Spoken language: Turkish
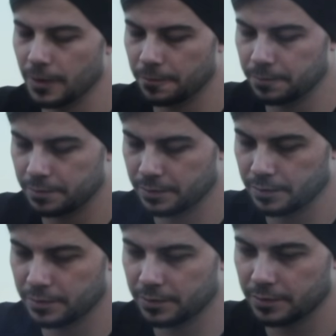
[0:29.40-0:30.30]
Merhaba
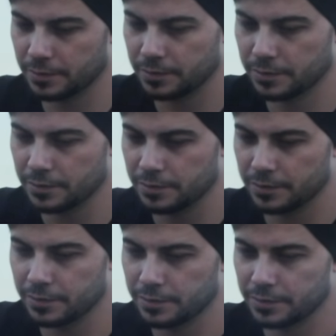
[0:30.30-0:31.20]
ben
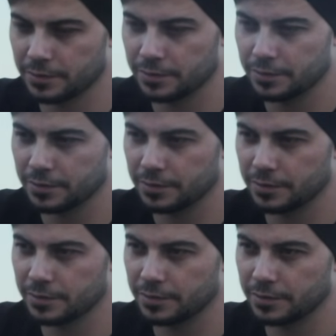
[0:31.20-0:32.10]
bugün soru cevabım bunu
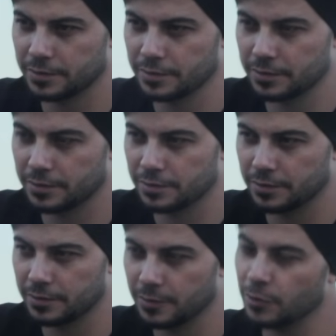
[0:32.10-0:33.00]
çekiyoruz.
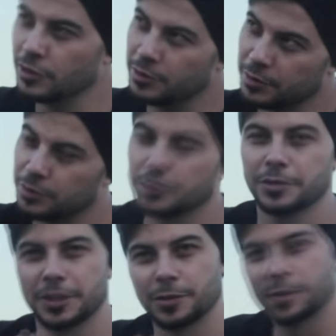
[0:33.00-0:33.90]
Böyle mi Aynen.
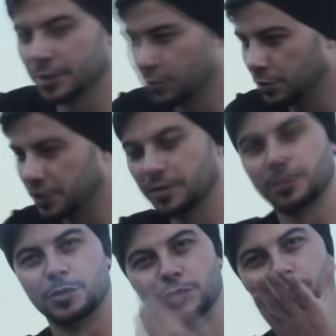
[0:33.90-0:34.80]
yapıyordum? Merhaba ben soru
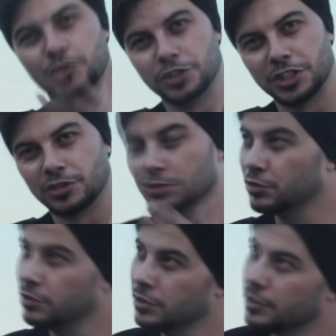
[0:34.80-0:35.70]
cevabım Bunu
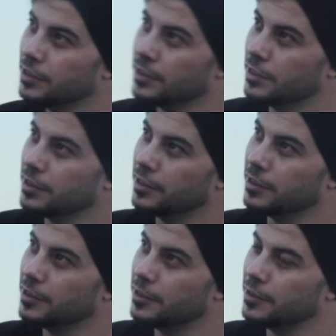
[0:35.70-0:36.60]
çekiyoruz böyle böyle
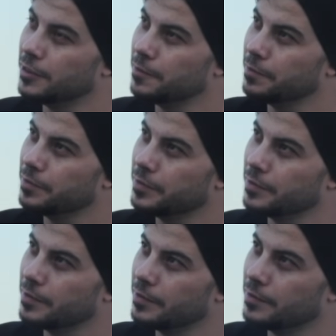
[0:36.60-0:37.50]
merhaba.
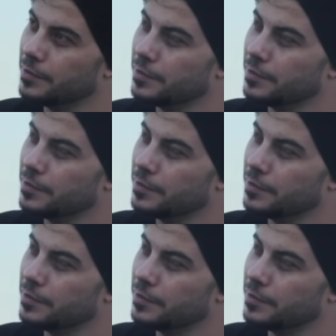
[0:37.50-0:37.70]
Bugün soru